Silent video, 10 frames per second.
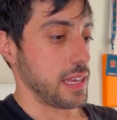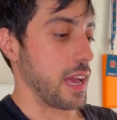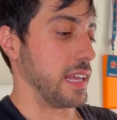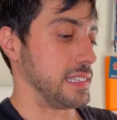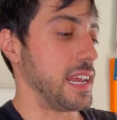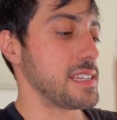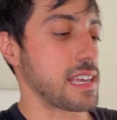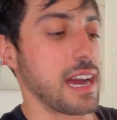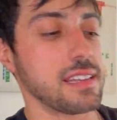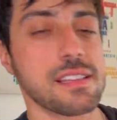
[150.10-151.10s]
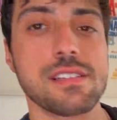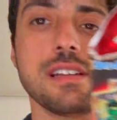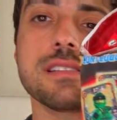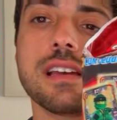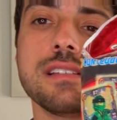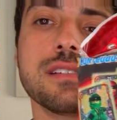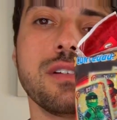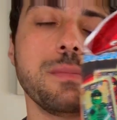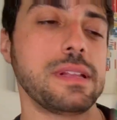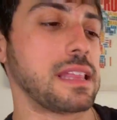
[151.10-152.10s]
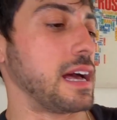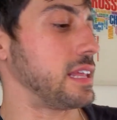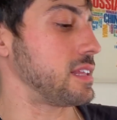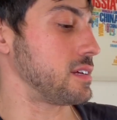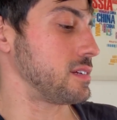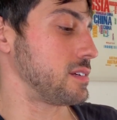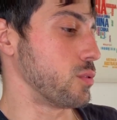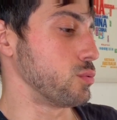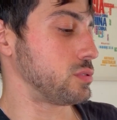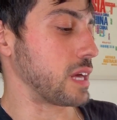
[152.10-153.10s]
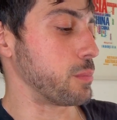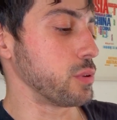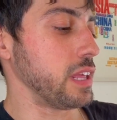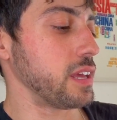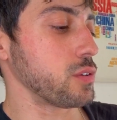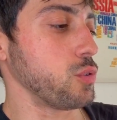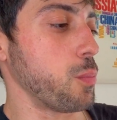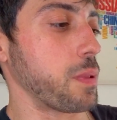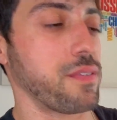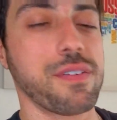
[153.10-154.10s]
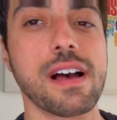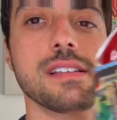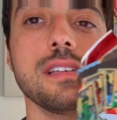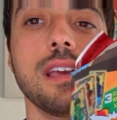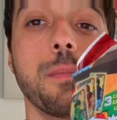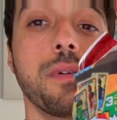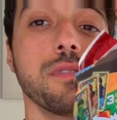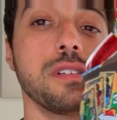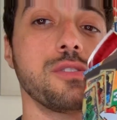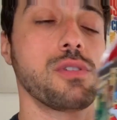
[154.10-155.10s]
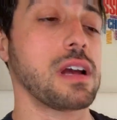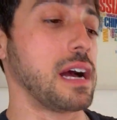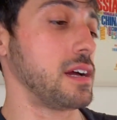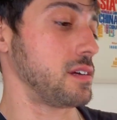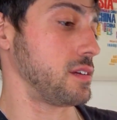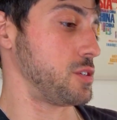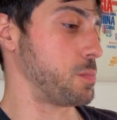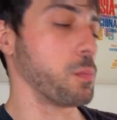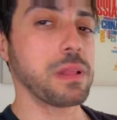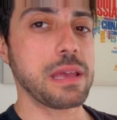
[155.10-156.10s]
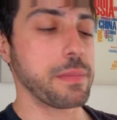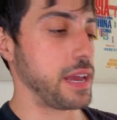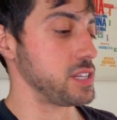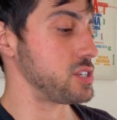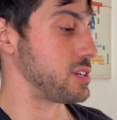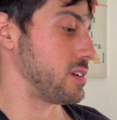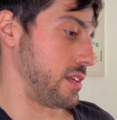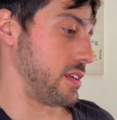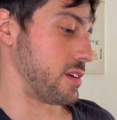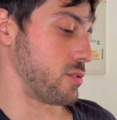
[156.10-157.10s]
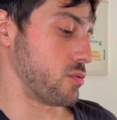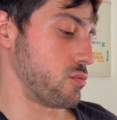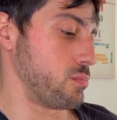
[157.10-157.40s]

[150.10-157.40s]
É, três cartas de edição limitada, um tabuleiro dupla face, que é pra você jogar, tipo um playmat, e um